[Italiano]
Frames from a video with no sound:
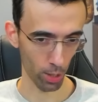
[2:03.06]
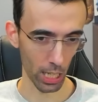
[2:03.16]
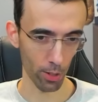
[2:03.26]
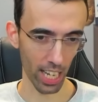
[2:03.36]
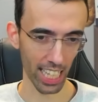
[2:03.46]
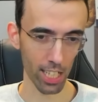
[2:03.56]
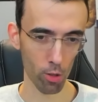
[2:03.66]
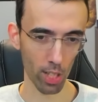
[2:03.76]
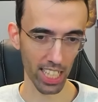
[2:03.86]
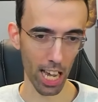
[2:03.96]
Allora, adesso
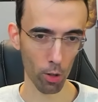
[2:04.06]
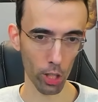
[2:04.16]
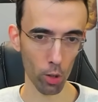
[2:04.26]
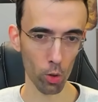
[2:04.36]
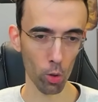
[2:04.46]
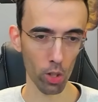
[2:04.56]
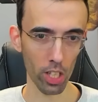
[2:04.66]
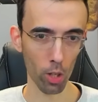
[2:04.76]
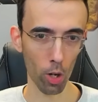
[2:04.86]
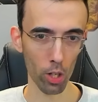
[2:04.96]
è chiaro che io non
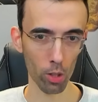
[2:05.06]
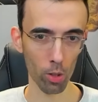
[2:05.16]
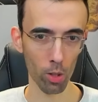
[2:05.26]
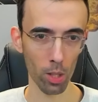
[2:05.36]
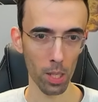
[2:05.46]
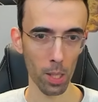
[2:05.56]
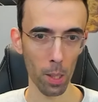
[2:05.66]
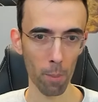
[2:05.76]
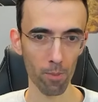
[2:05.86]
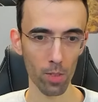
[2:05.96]
ricordo.
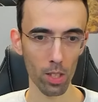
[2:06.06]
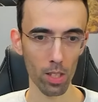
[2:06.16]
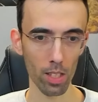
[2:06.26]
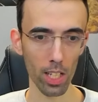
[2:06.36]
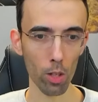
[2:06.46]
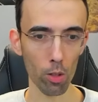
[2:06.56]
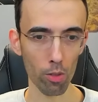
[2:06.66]
Che cosa ho